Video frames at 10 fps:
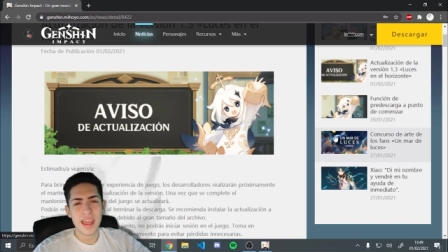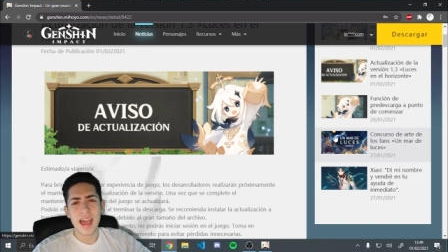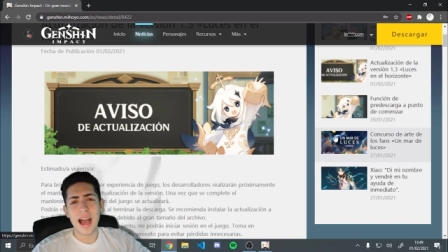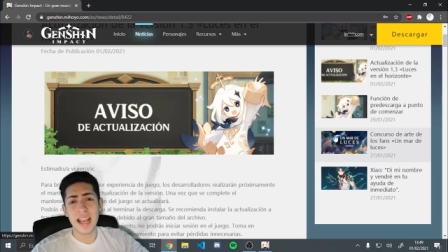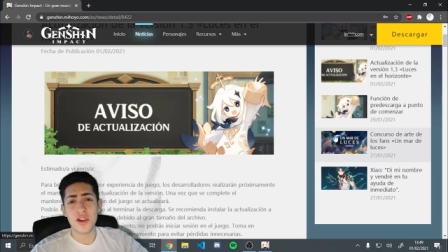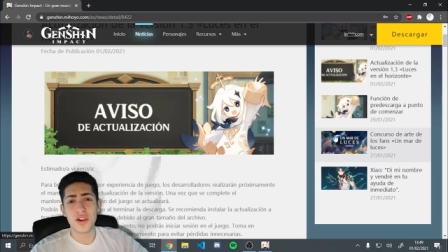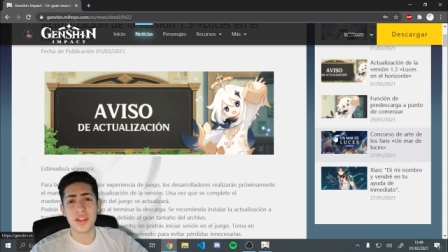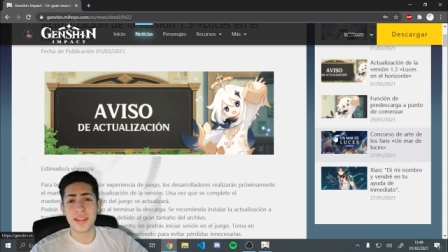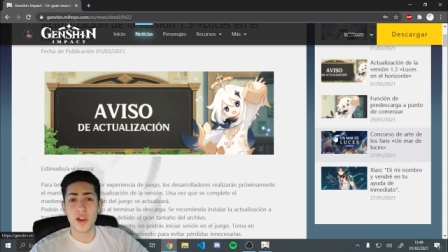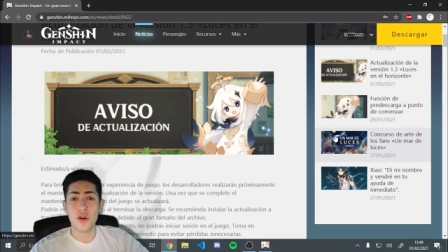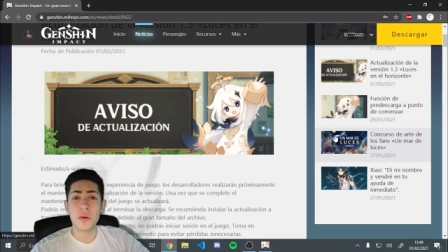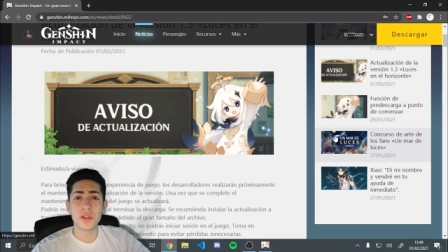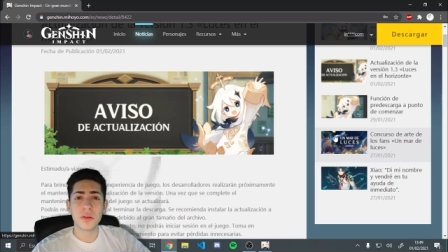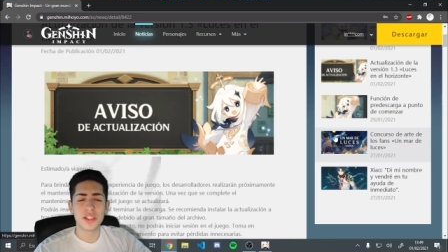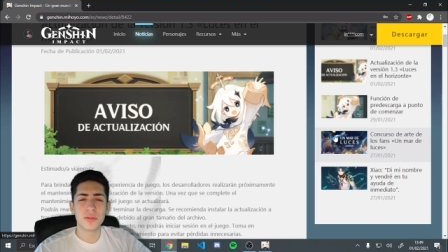Al lío, gente. Hoy
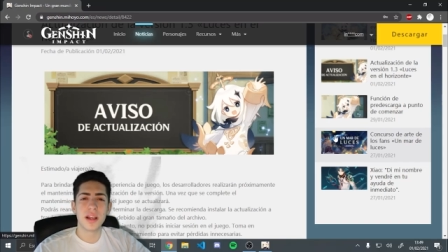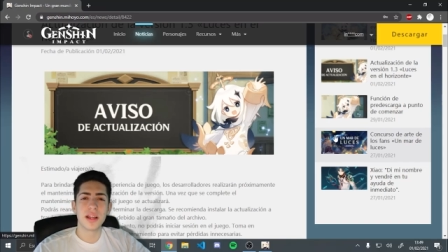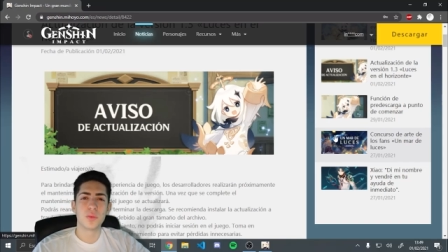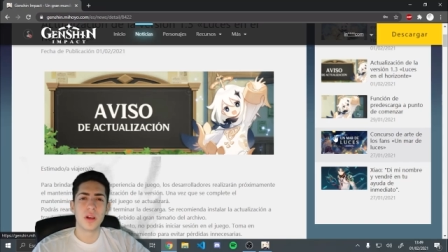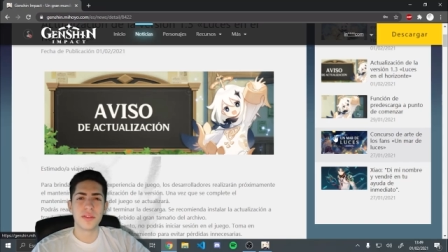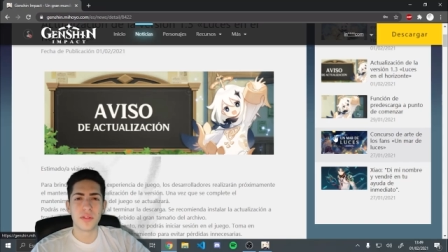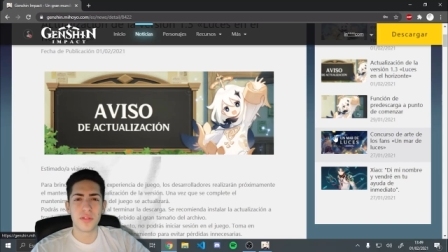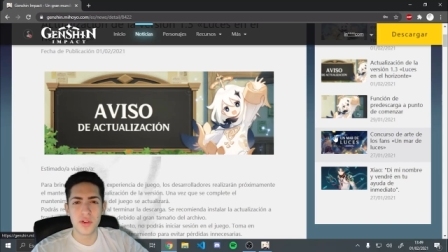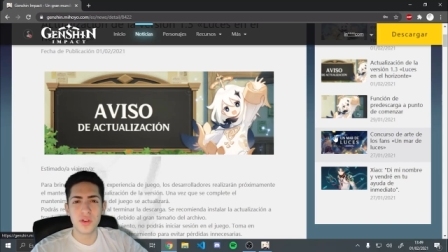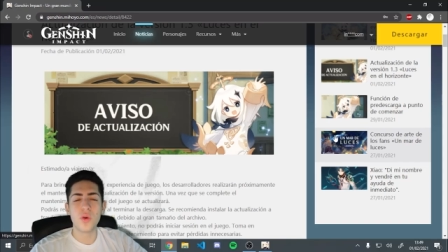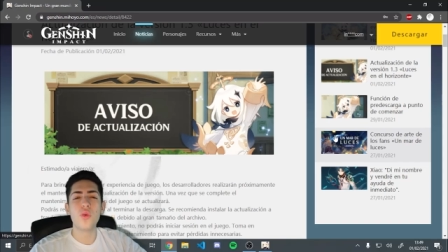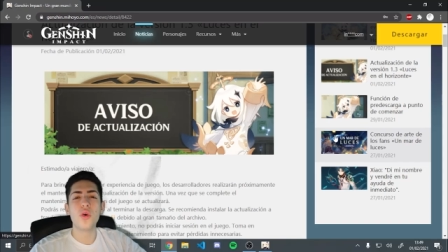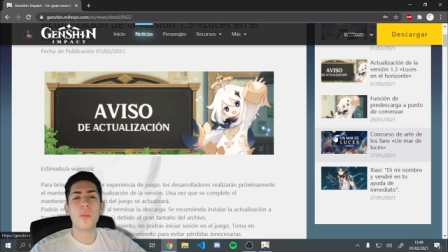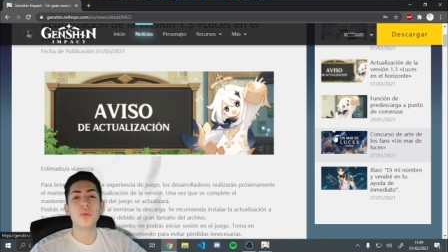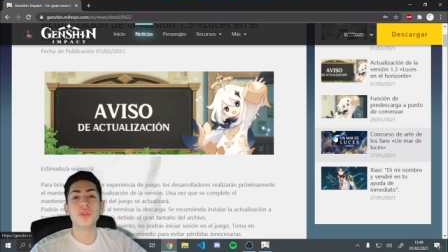vamos a hablar sobre la actualización
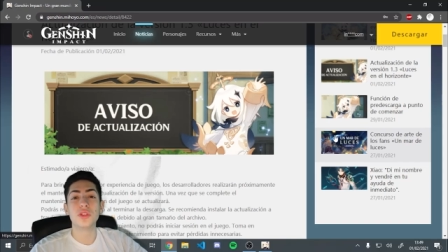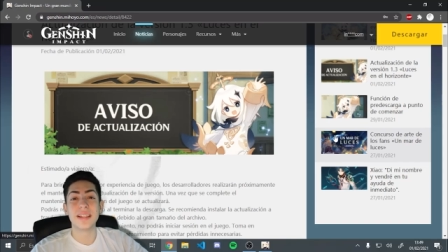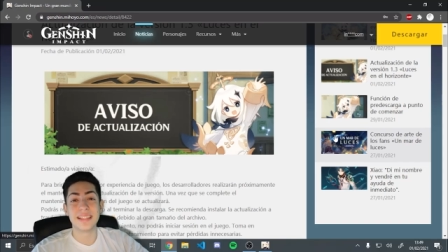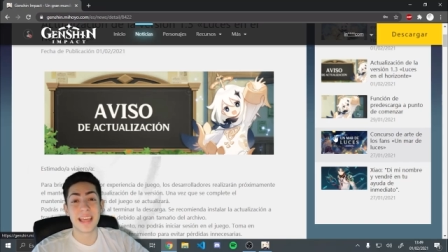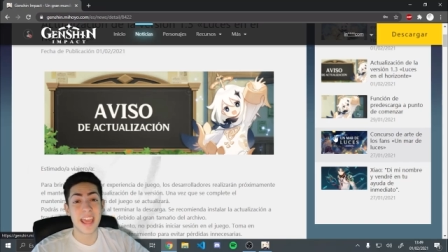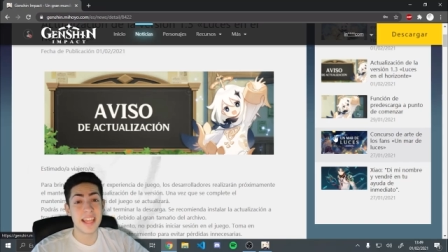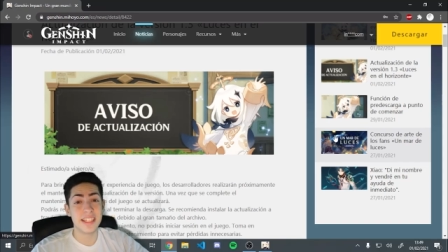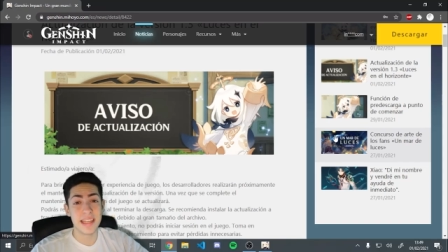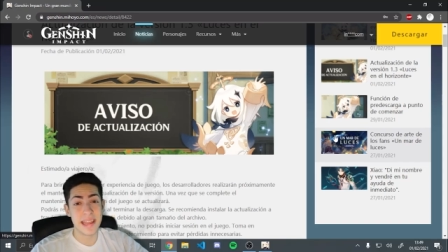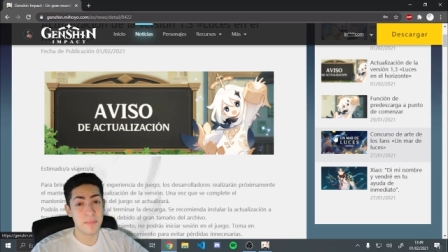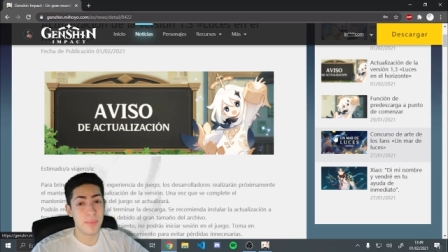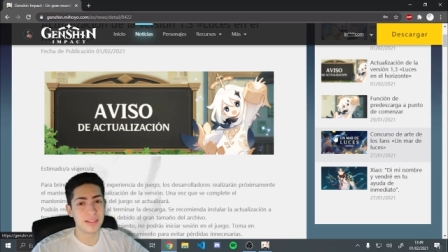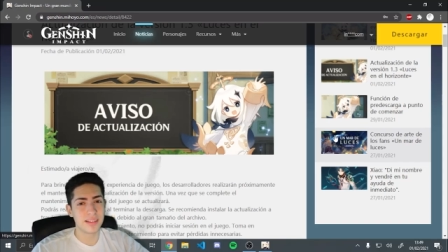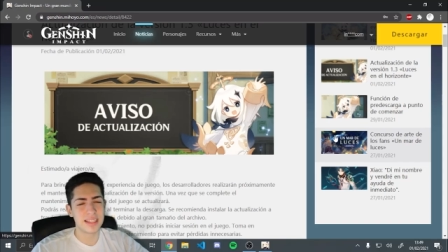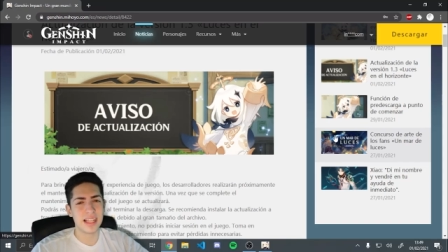1.3 de Henshin
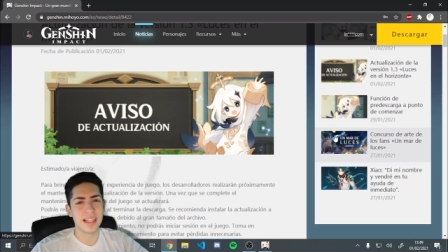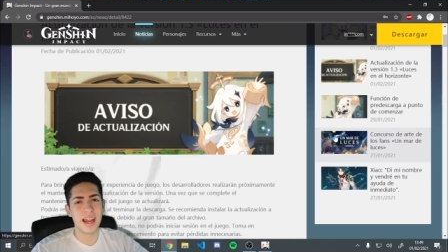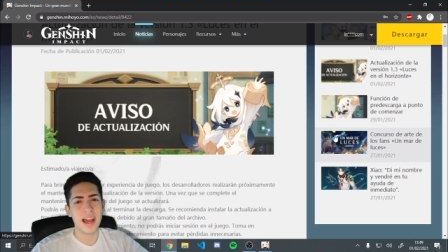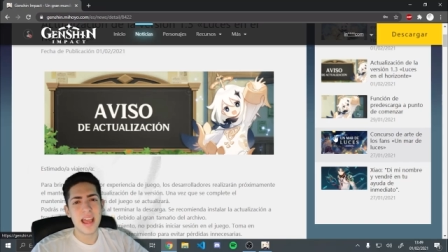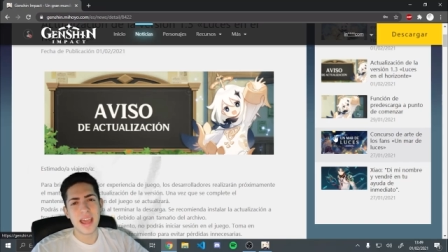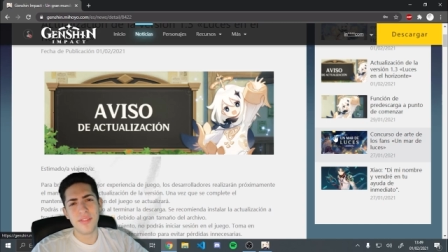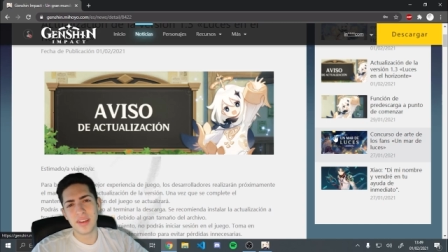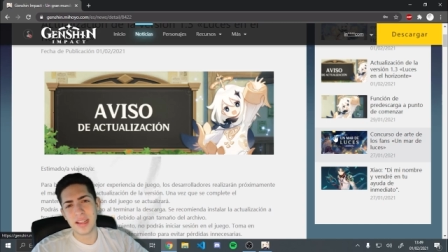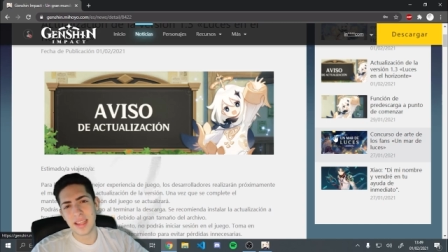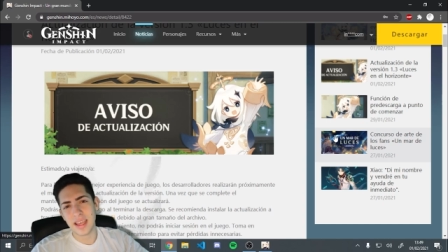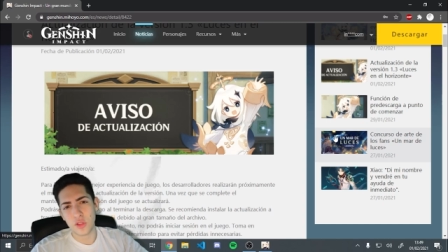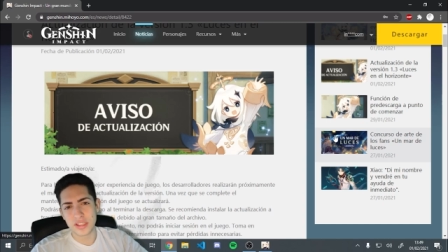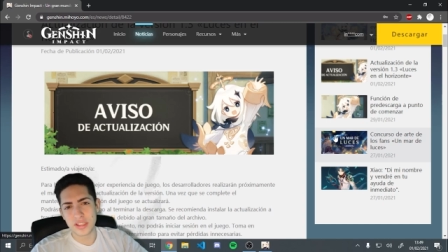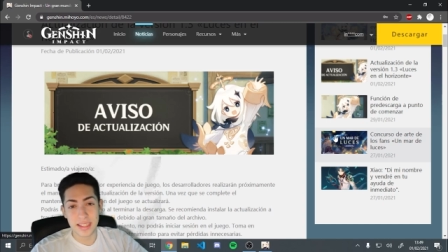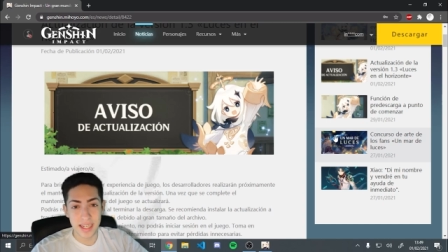Impact que saldrá entre el día
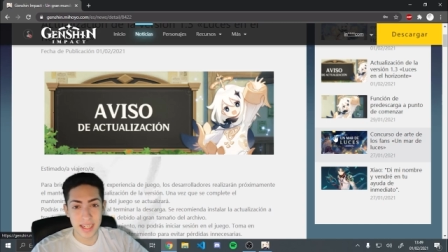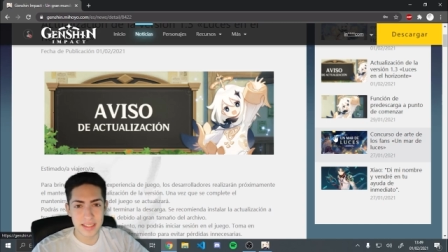2 y 3 de